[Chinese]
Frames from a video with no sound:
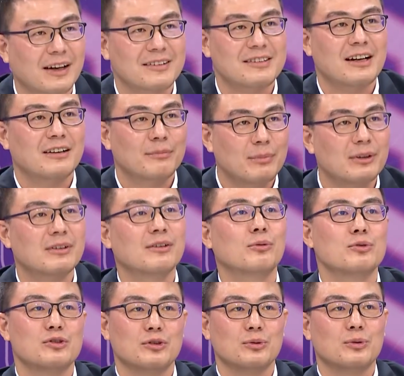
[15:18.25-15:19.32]
涨价了，变成
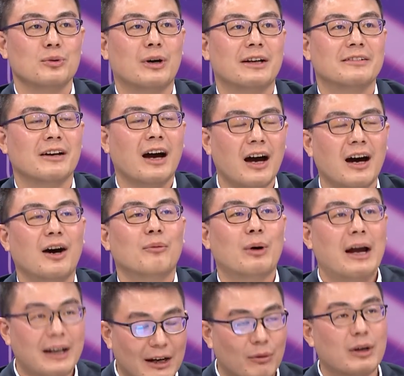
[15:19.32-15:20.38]
五十五块这样啊，我
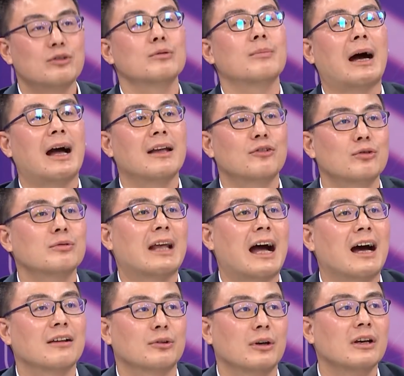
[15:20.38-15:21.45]
还赶快去买去
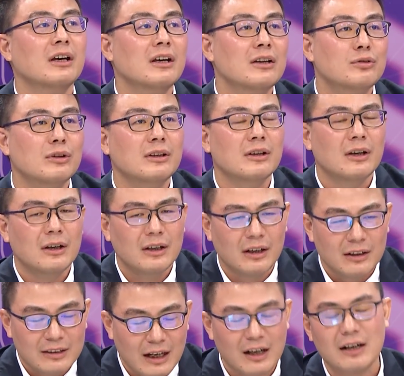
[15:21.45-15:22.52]
拿，对，所以
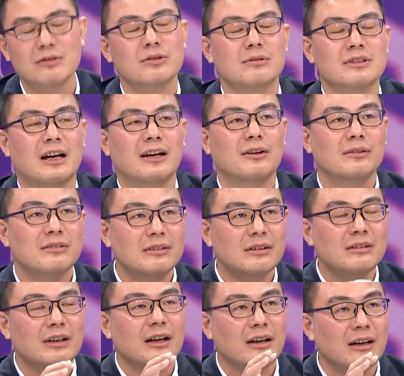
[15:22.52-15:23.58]
呃，央行总裁哦，今
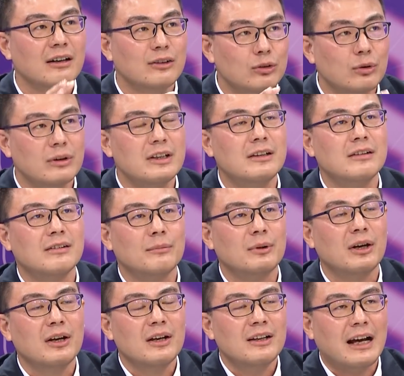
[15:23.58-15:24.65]
天在很多议题上
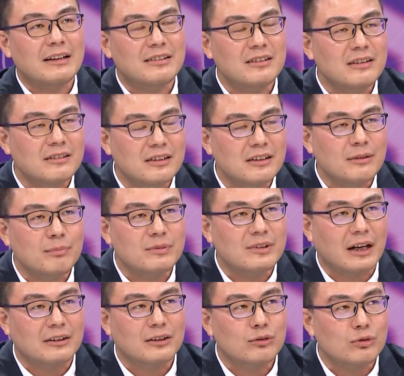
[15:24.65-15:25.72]
面，他其实今天
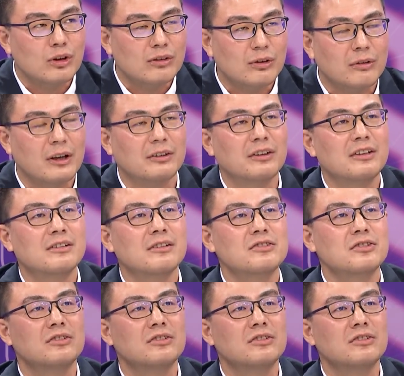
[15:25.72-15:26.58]
讲的最重要的一件